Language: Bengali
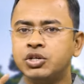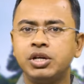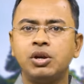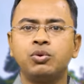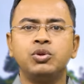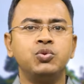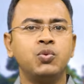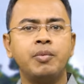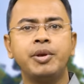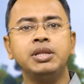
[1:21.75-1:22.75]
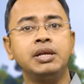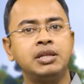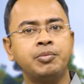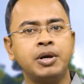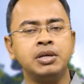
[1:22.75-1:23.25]
সেটাও কিন্তু আমরা
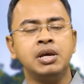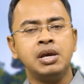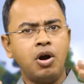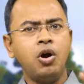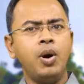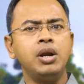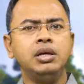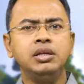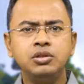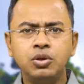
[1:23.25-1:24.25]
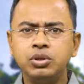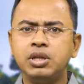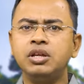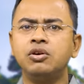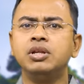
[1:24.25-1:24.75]
দেখতে পাই ভগবান ইন্দ্র
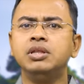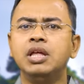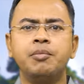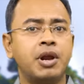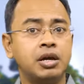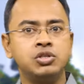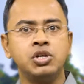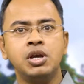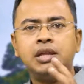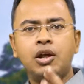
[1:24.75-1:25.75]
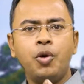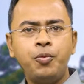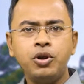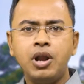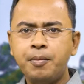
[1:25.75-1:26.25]
তিনি হলেন দেবরাজ তার
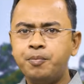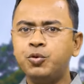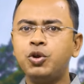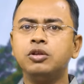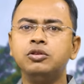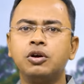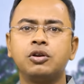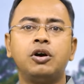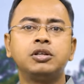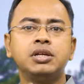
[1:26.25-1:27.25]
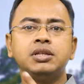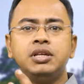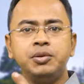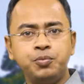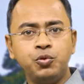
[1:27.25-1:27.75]
অপর নাম পুরন্দর অর্থাৎ
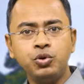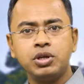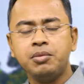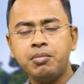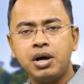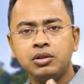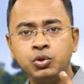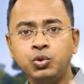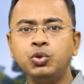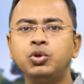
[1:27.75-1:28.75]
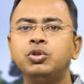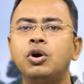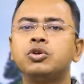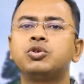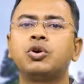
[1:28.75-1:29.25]
তিনি পুর কিংবা দুর্গ
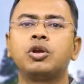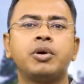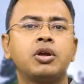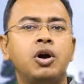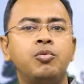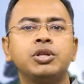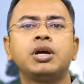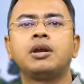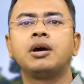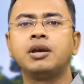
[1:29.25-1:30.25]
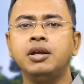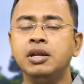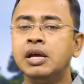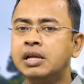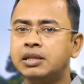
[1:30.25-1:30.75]
ধ্বংস করবার ক্ষমতা রাখেন
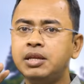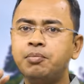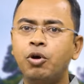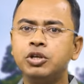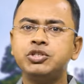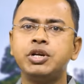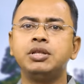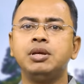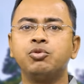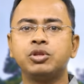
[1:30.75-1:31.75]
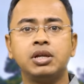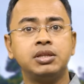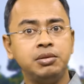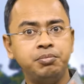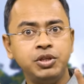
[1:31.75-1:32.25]
তিনি বজ্রের দেবতা
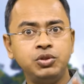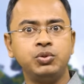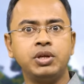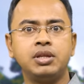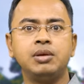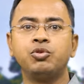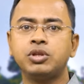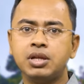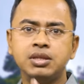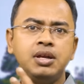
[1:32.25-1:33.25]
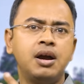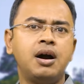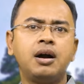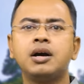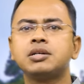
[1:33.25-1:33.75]
তিনি বিদ্যুতের দেবতা তিনি
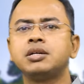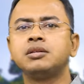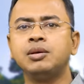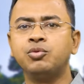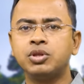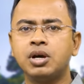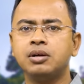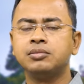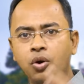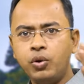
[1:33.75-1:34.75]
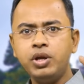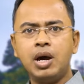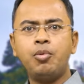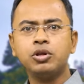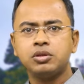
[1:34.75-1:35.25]
আকাশের দেবতা
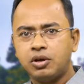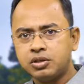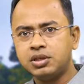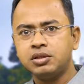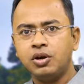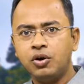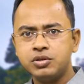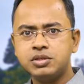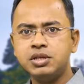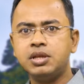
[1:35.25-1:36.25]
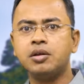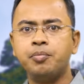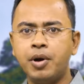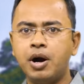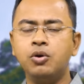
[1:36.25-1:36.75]
ঐরাবত অর্থাৎ হস্তিতার তার
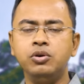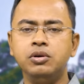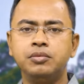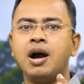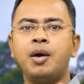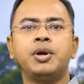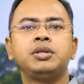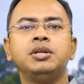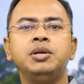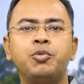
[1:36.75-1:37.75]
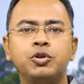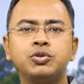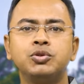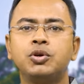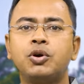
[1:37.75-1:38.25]
বাহন আবার তিনি
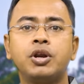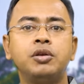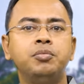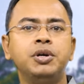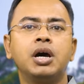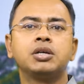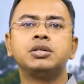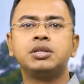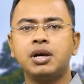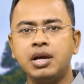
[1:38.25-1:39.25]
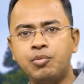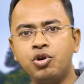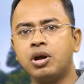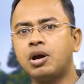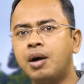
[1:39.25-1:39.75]
পছন্দ করেন বিলাসিতা এবং
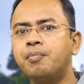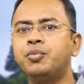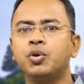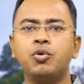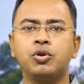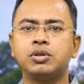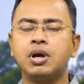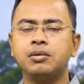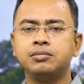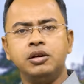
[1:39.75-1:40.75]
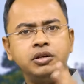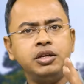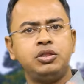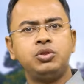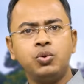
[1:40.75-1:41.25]
কাম প্রবণতা
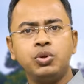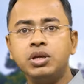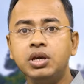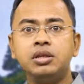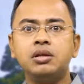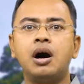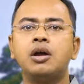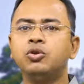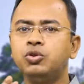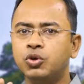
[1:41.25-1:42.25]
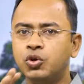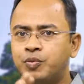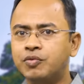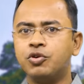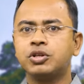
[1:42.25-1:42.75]
নৃত্য গীত আনন্দ
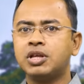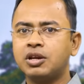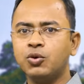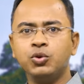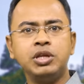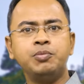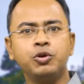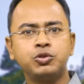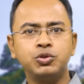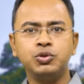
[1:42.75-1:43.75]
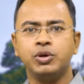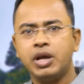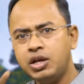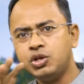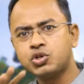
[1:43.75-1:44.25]
উপভোগ তার অতি পছন্দ
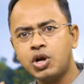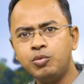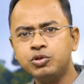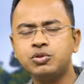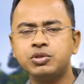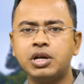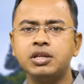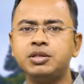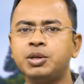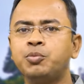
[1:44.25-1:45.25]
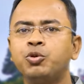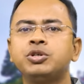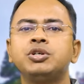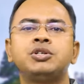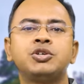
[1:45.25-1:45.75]
এই সমস্ত চারিত্রিক
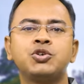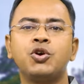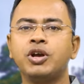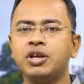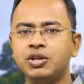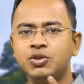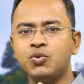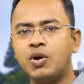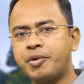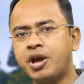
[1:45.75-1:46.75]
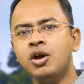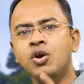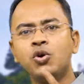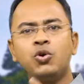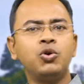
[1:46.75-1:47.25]
বৈশিষ্ট্যের সঙ্গে কিন্তু আমরা
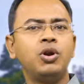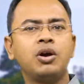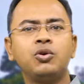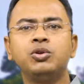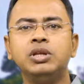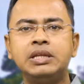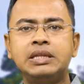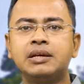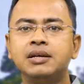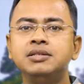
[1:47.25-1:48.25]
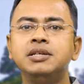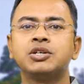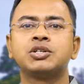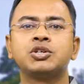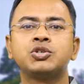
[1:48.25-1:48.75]
কোনো না কোনো দিক থেকে
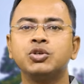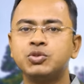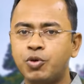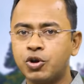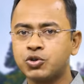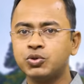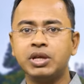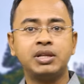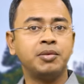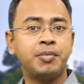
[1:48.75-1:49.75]
জ্যেষ্ঠার সংস্পর্শ দেখতে